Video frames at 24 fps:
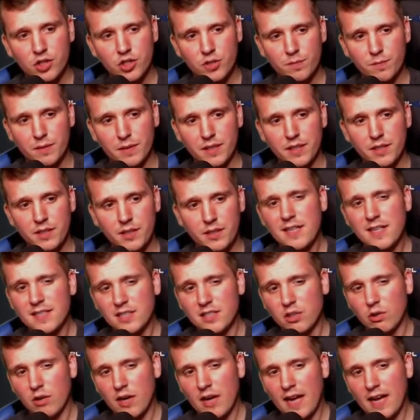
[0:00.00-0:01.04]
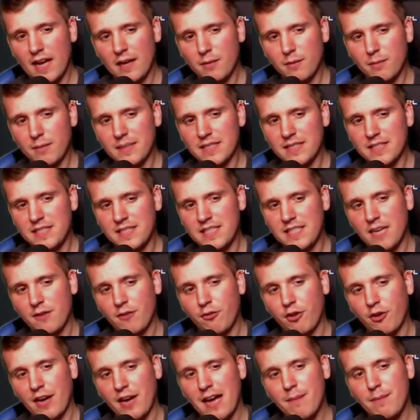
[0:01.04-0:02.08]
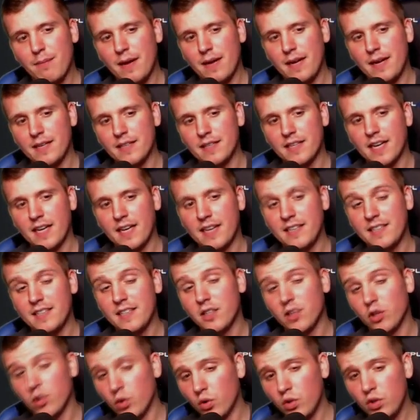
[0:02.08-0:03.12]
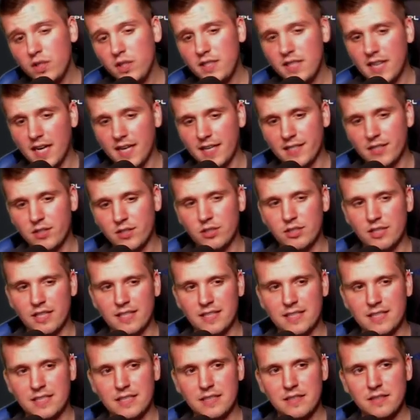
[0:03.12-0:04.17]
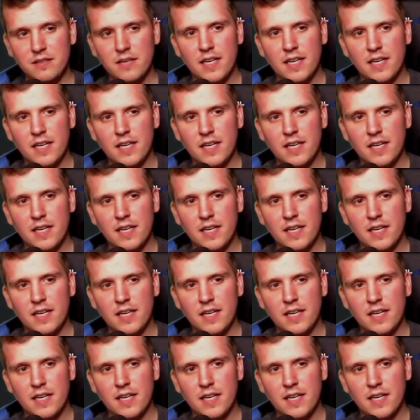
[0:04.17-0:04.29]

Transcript: Sprich, solange man sie davon abhalten kann, ihre Ulti einzusetzen,